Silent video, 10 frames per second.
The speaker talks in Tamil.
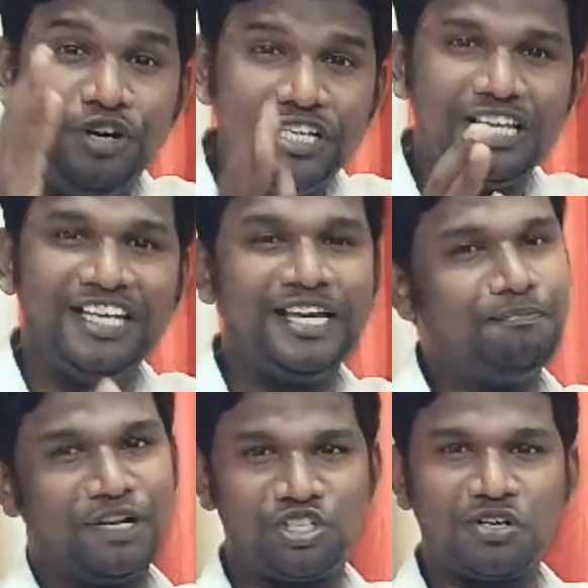
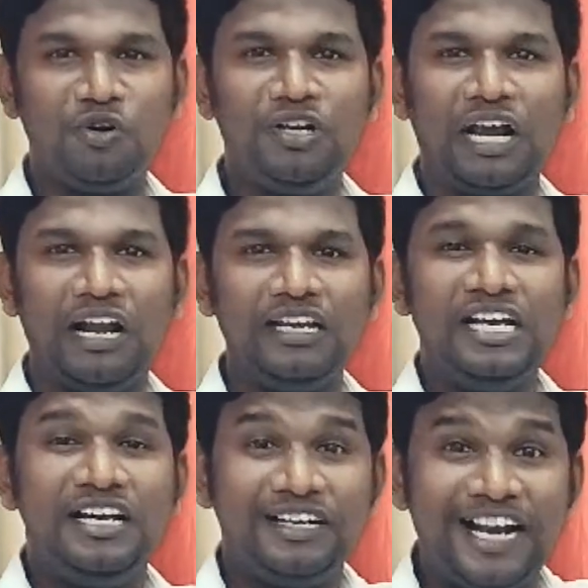விடுதலையை பெற்றுக் கொள்ளுங்கள்
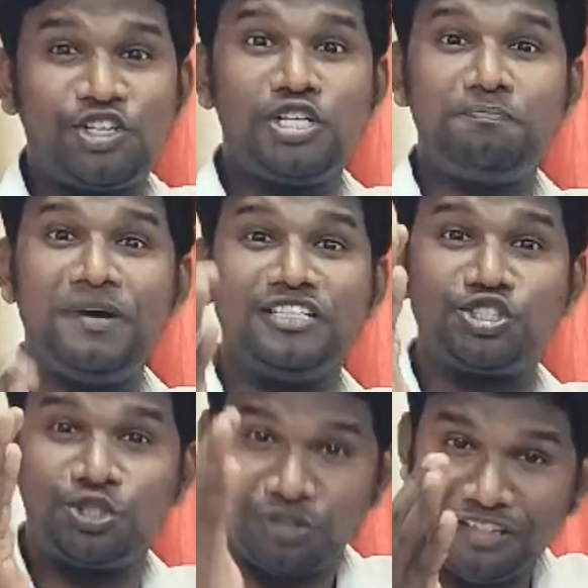ரட்சிப்பை
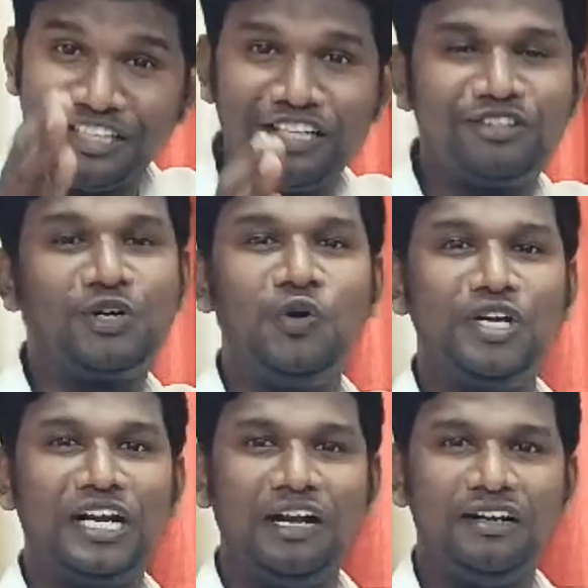சுதந்திரித்துக்
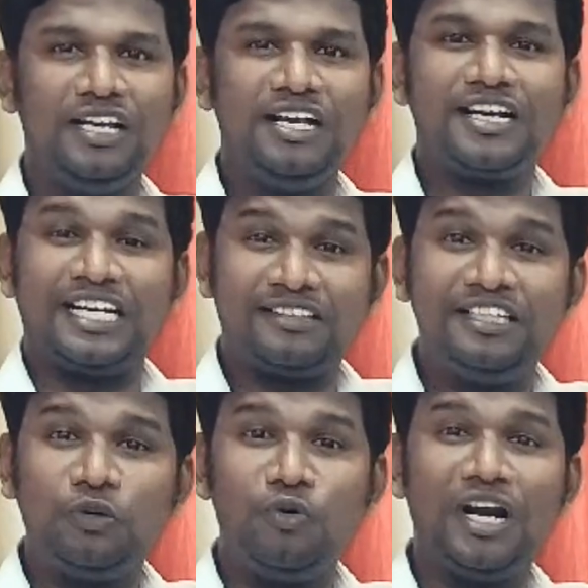கொள்ளுங்கள்
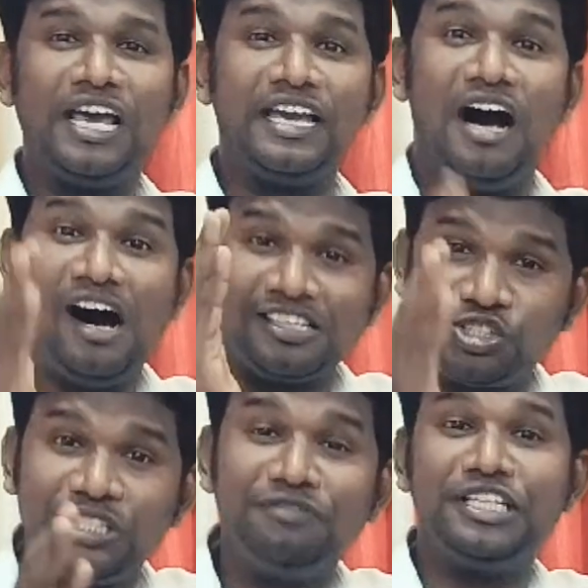கர்த்தர் உங்களை
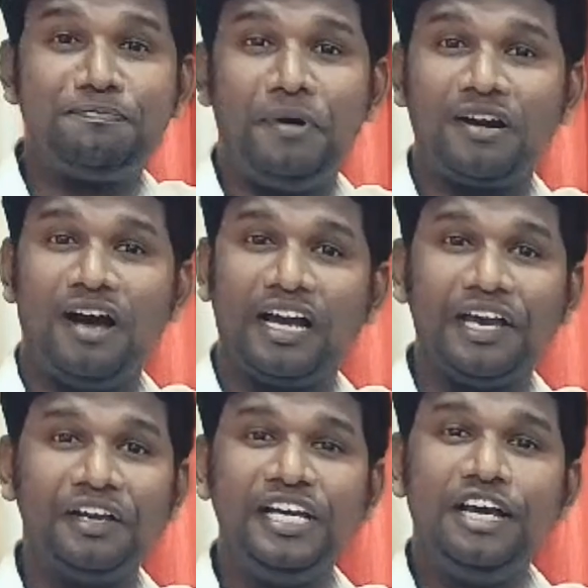ஆசிர்வதிப்பாராக
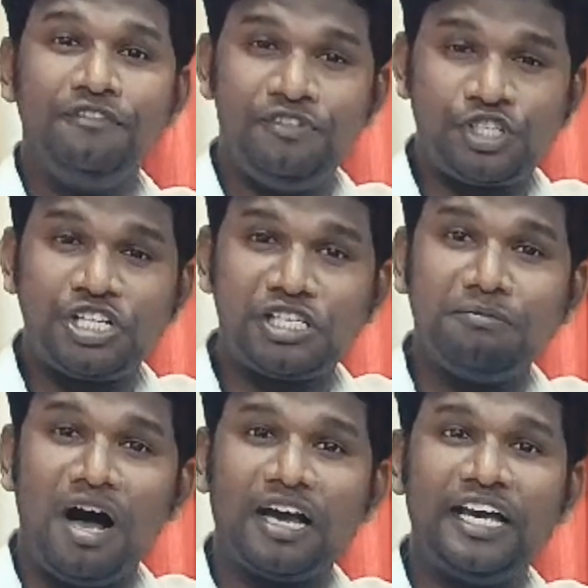
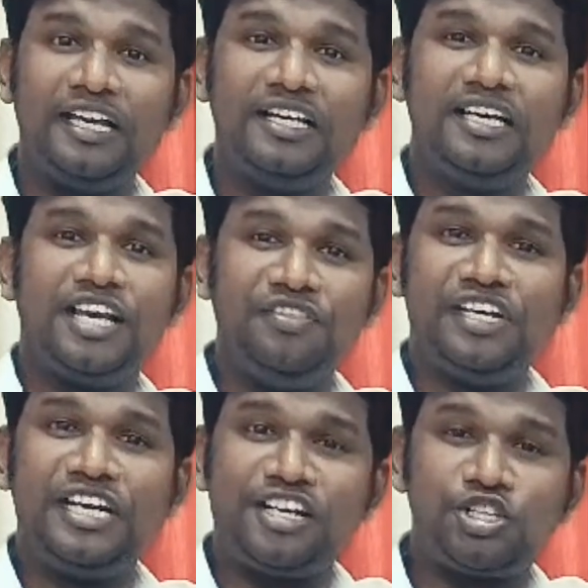விசேஷமாக
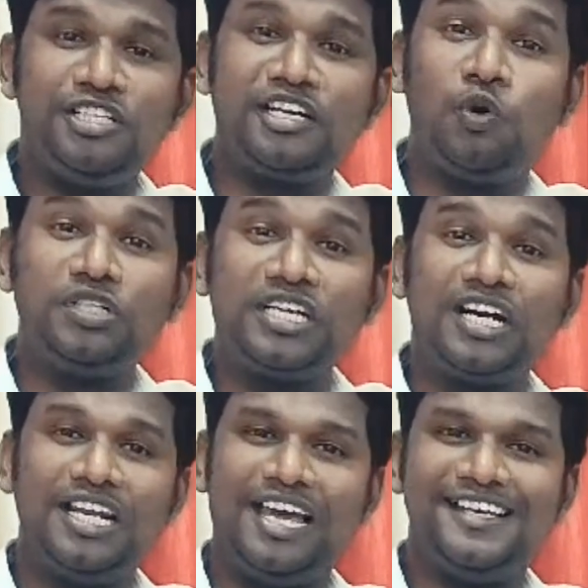இந்த நற்செய்தி
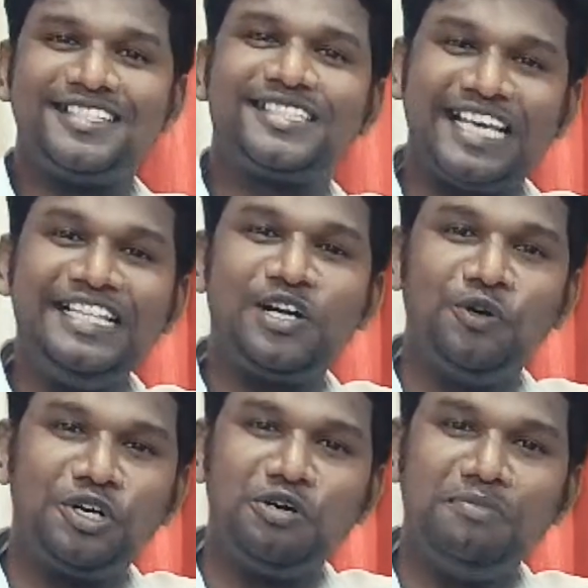கூட்டங்களிலே செய்தி
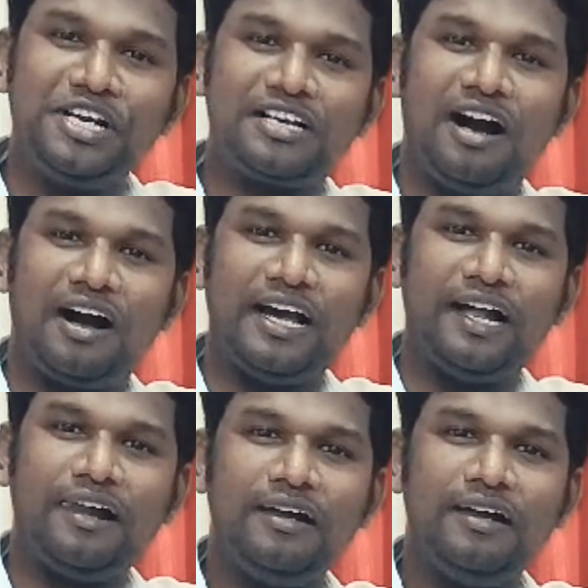கொடுக்கும்படிக்காக